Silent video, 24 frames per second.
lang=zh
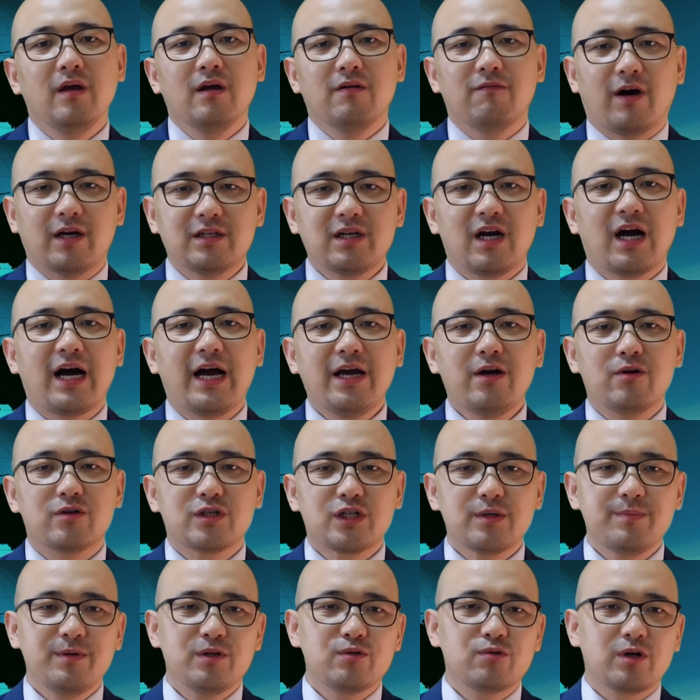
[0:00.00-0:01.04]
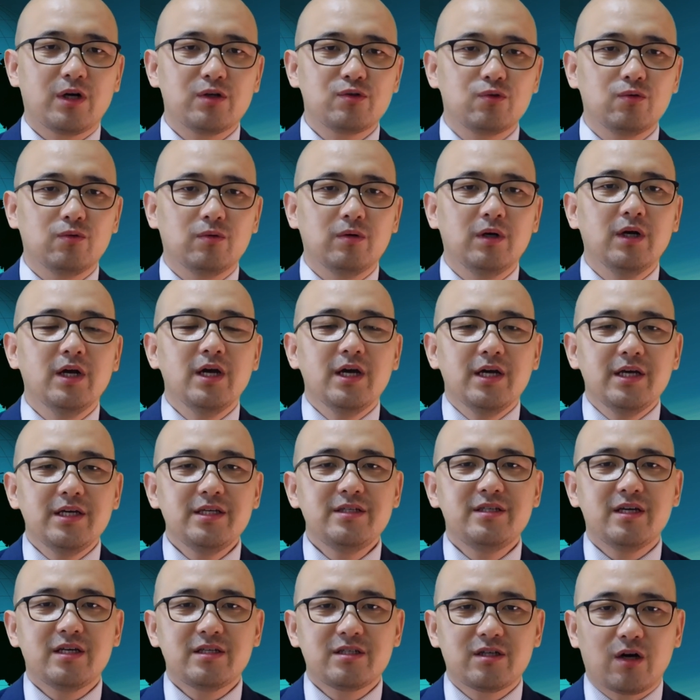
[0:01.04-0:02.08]
网上还有视频传出，一
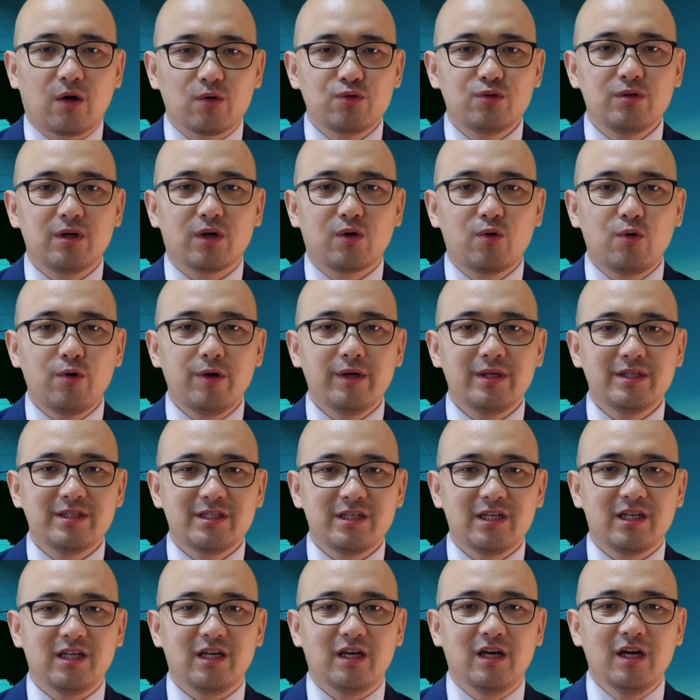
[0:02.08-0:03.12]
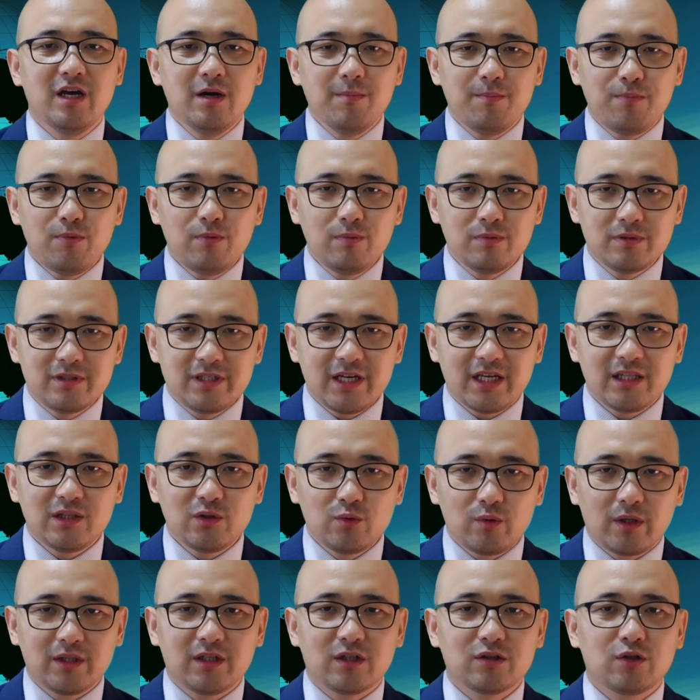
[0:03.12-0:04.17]
些小区的扩音器里不间
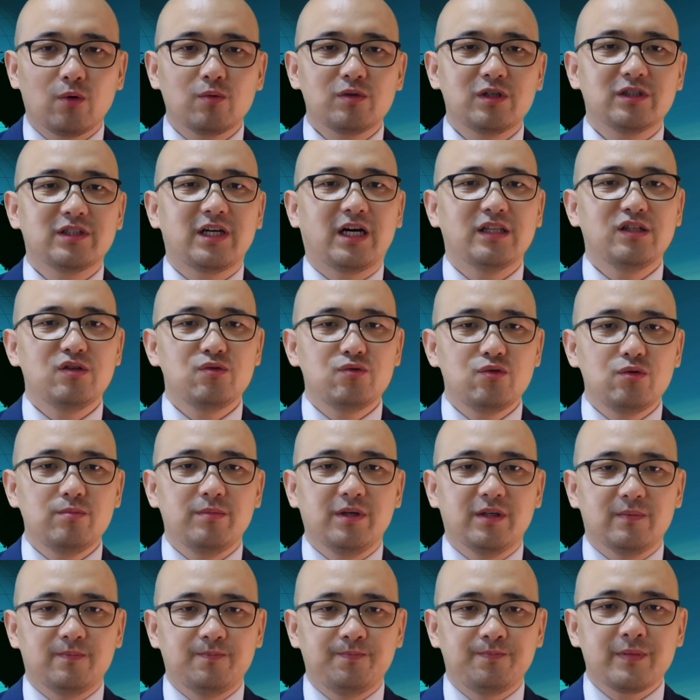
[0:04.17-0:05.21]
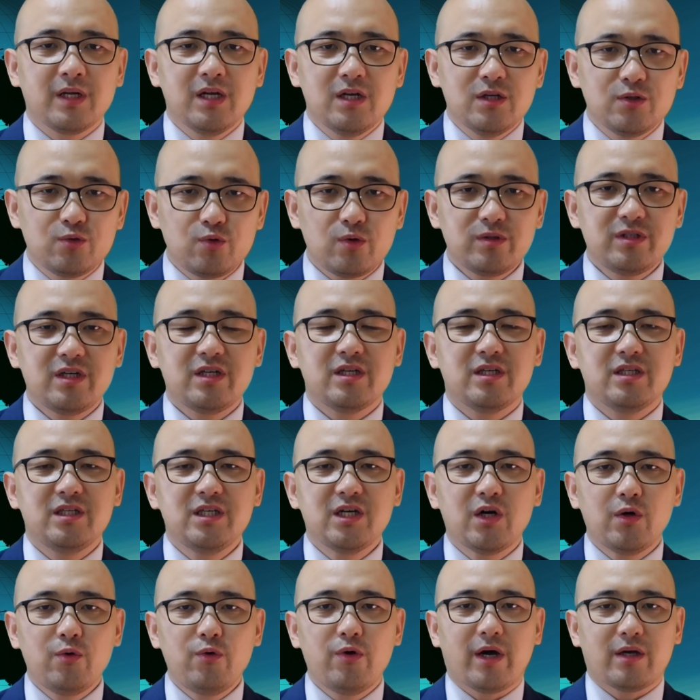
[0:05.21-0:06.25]
断的通知当地居民：最近一
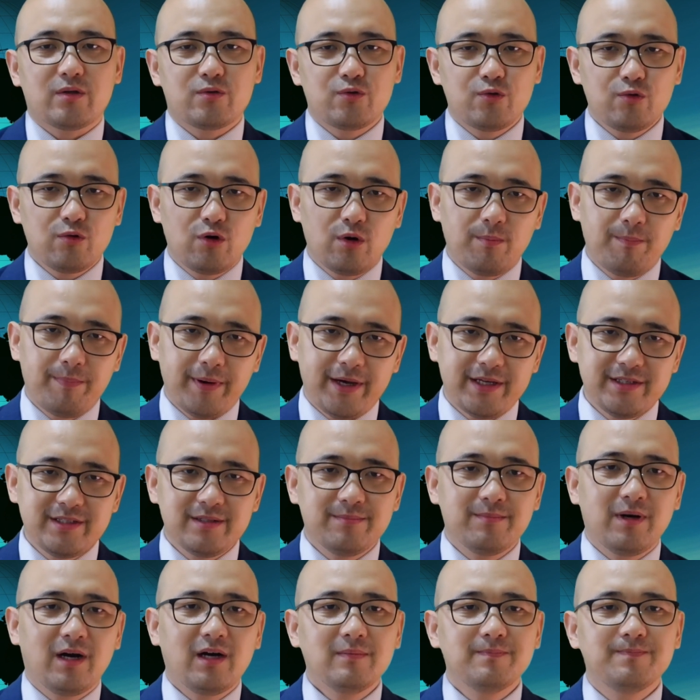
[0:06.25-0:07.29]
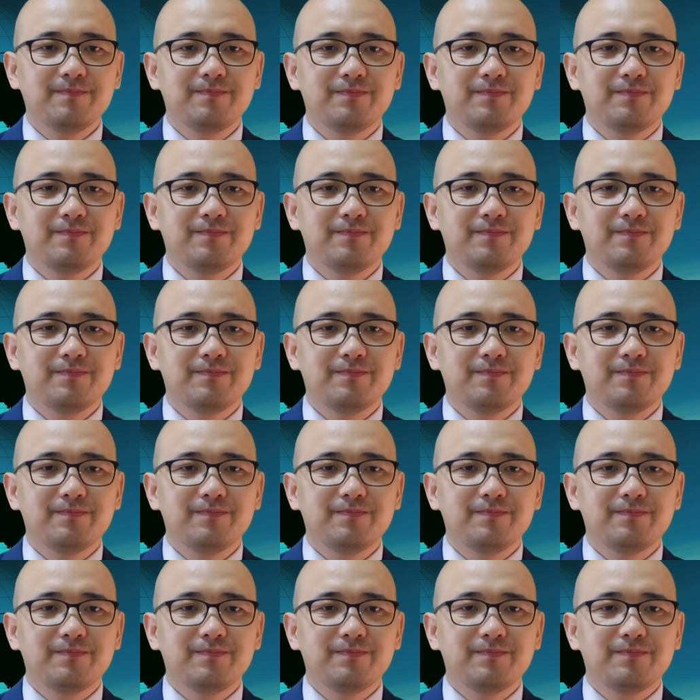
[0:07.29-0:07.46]
个月去过北京吗？